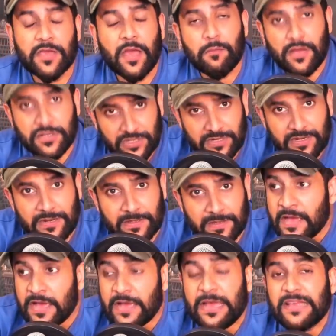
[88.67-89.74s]
क्या माशाल्लाह लग
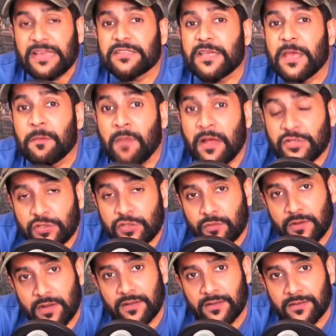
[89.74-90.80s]
रहे हैं गाइज हिमांशी
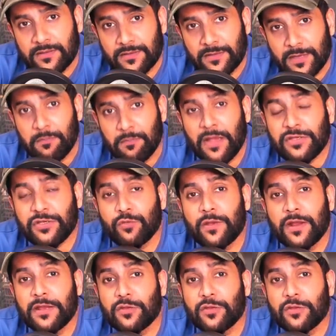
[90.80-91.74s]
खुराना हिमांशी खुराना